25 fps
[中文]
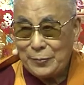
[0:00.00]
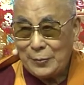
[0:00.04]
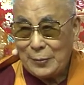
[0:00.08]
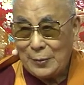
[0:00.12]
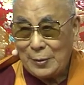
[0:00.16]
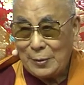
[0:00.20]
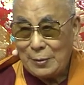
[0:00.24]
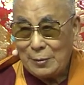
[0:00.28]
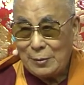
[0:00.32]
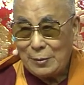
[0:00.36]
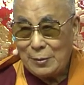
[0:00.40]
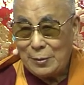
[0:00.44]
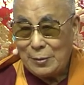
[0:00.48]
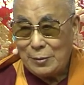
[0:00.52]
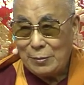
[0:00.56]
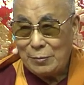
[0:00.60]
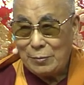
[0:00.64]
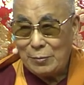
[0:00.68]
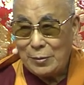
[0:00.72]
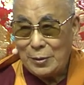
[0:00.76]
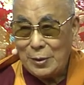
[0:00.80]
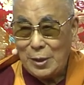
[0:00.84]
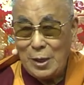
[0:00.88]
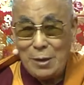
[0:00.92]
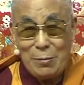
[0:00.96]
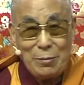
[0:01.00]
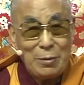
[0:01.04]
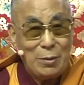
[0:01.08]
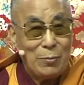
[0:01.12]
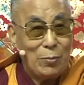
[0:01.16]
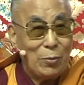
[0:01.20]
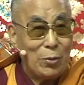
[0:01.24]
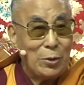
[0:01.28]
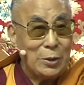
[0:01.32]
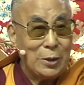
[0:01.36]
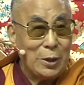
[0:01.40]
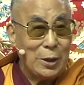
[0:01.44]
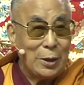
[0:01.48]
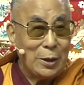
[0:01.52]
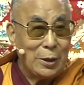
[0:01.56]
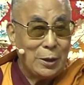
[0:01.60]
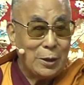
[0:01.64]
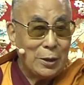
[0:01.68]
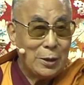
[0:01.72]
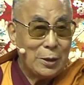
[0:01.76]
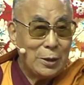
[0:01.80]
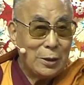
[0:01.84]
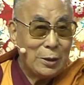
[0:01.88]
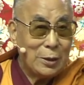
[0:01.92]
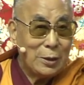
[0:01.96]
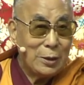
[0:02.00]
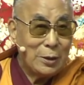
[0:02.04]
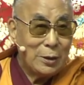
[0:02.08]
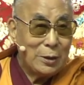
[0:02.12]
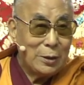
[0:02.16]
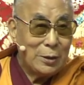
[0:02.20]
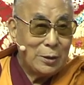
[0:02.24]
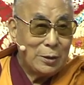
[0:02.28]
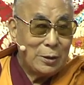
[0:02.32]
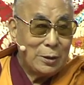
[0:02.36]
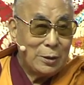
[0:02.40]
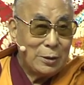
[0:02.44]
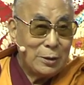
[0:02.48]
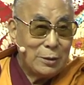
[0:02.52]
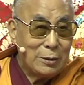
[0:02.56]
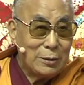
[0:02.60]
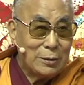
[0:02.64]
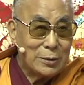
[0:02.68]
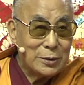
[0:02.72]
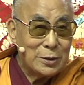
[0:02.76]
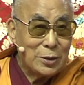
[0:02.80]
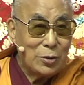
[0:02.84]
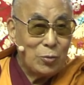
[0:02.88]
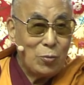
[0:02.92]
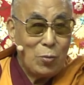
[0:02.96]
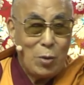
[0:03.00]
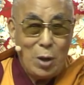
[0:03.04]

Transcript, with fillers: 更重要的是，每一个人。